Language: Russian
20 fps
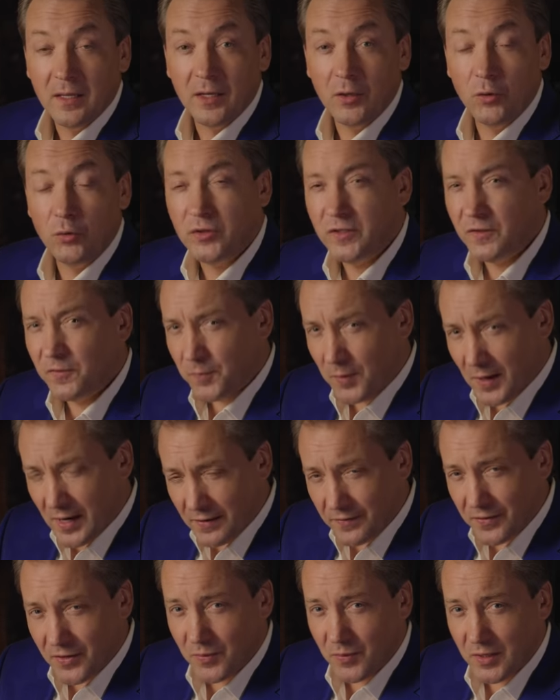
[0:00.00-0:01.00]
Люди
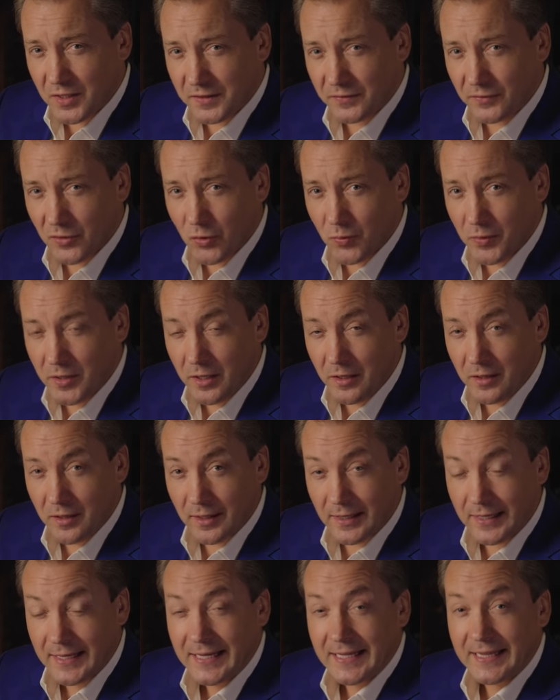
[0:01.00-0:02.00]
вправе иметь свое
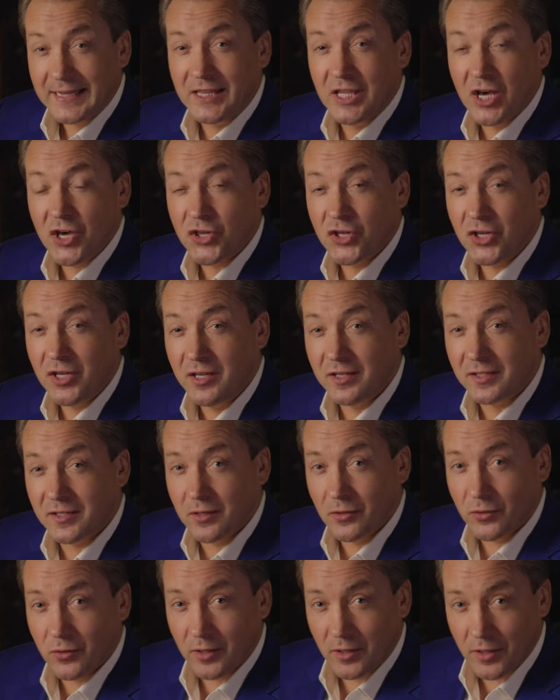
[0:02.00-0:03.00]
мнение, даже
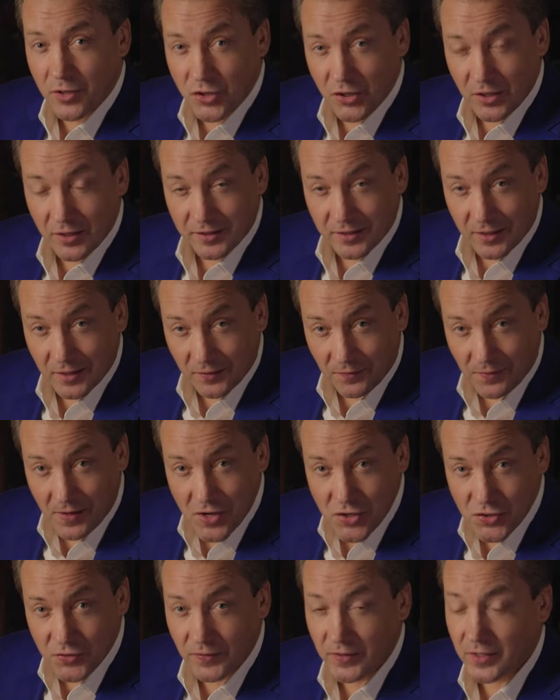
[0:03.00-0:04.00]
если оно отличается от
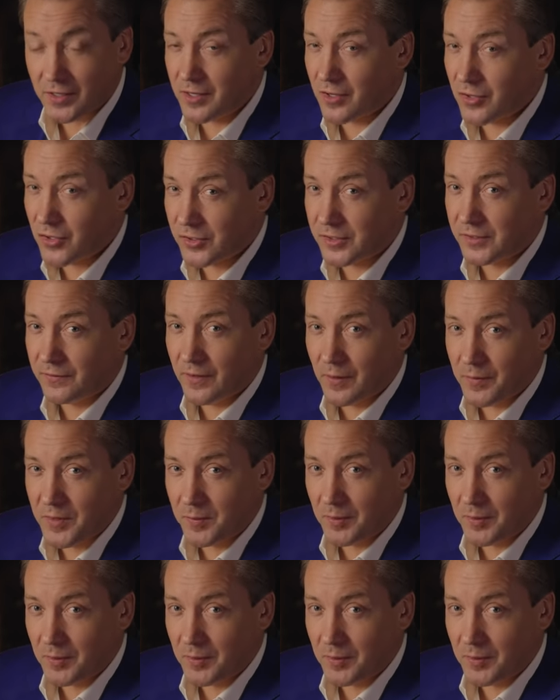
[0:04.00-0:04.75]
вашего и кажется вам